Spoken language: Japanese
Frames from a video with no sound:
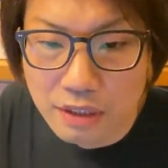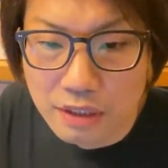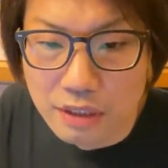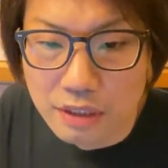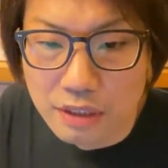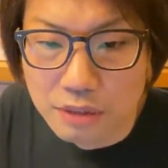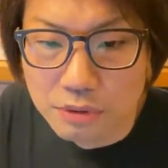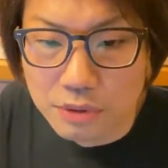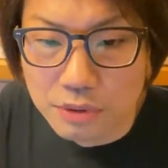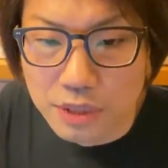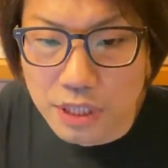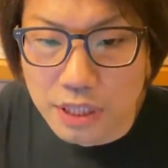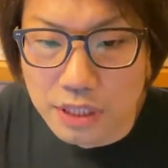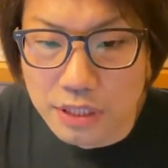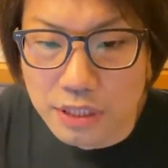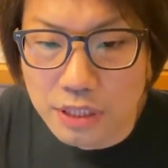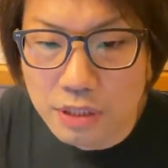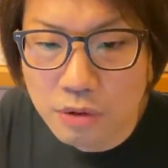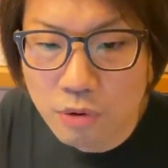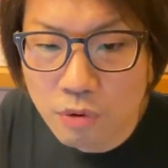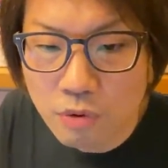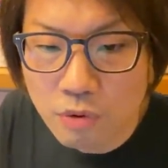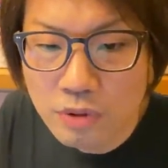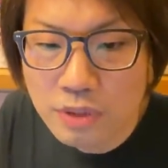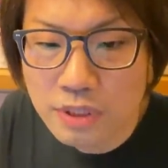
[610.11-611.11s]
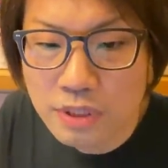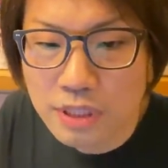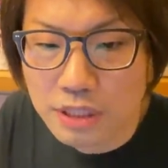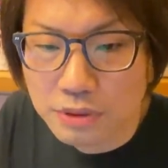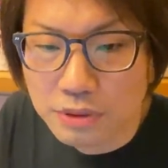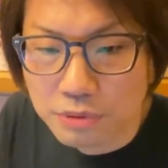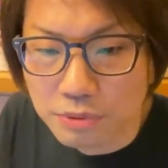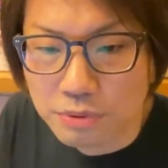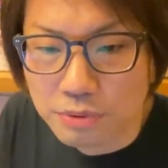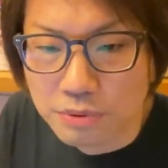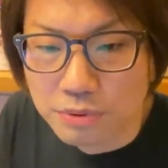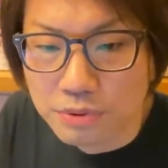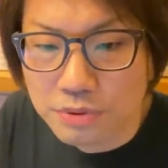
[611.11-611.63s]
えっとね、日本だ
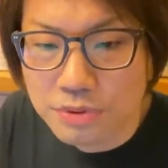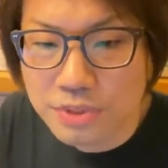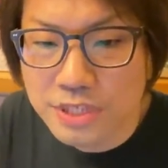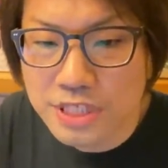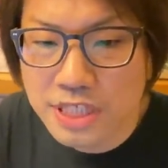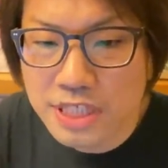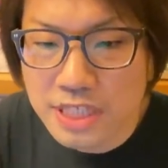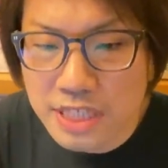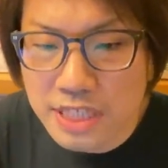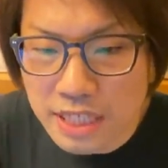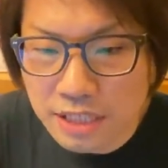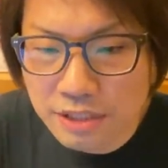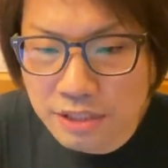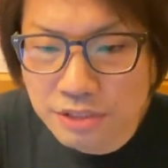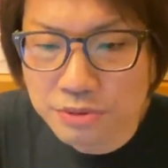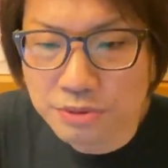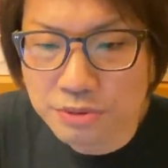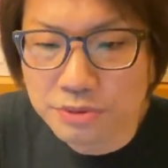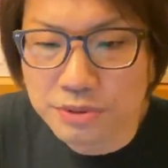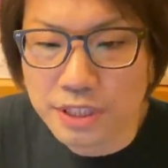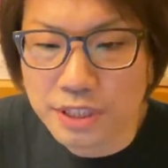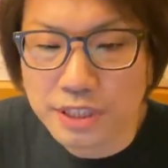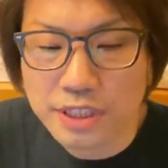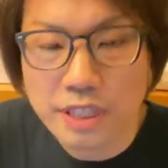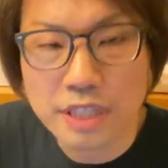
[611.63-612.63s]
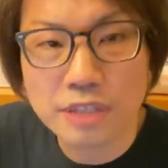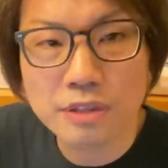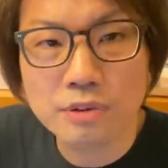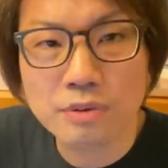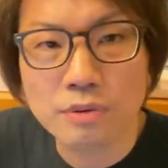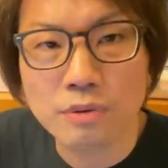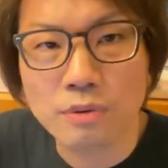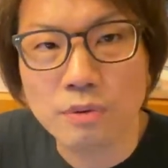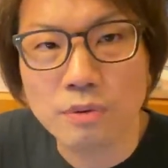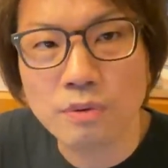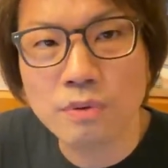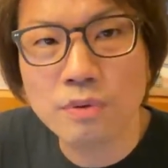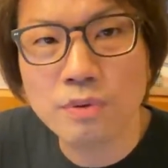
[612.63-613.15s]
と口約束で結
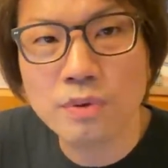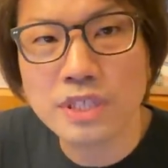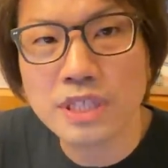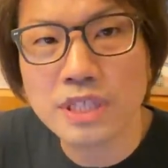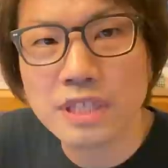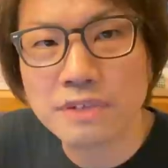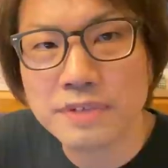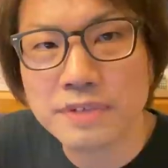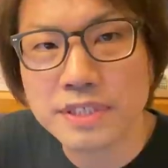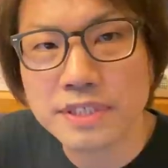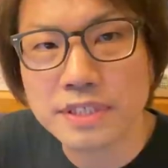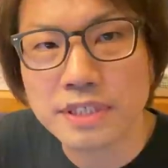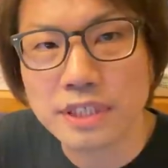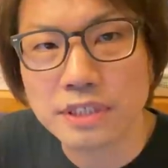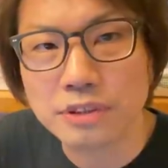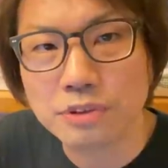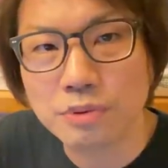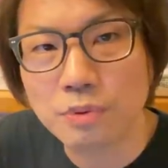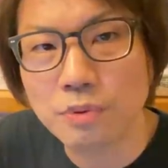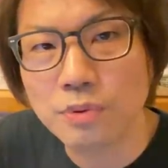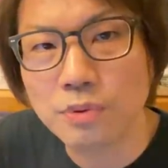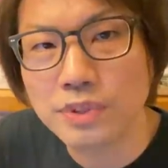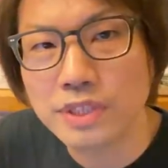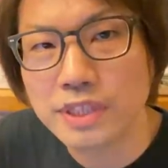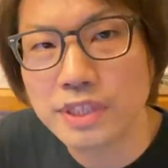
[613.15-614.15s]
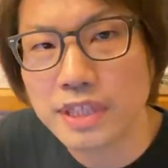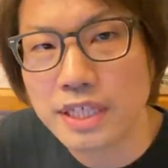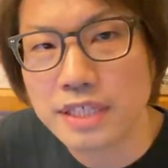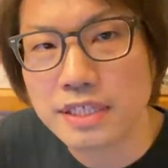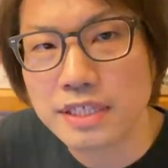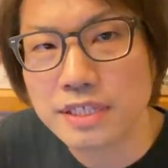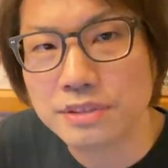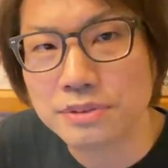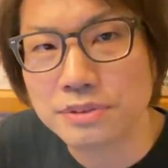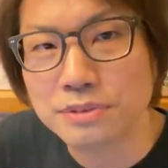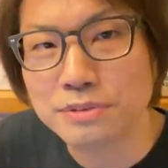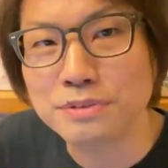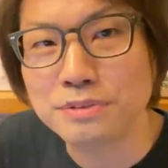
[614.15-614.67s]
構大きなフェスが通ったり
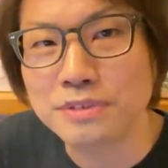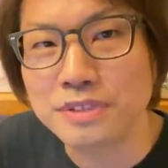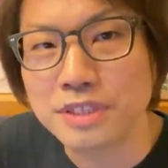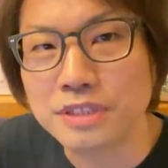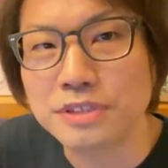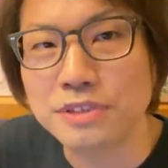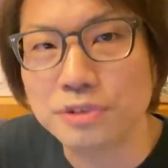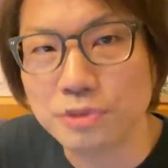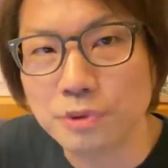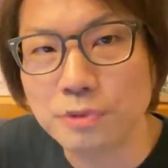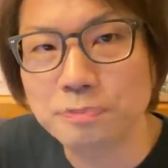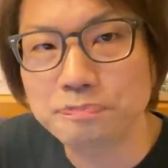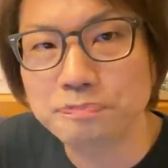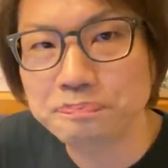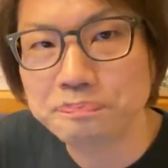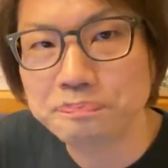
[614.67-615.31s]
するんですよ。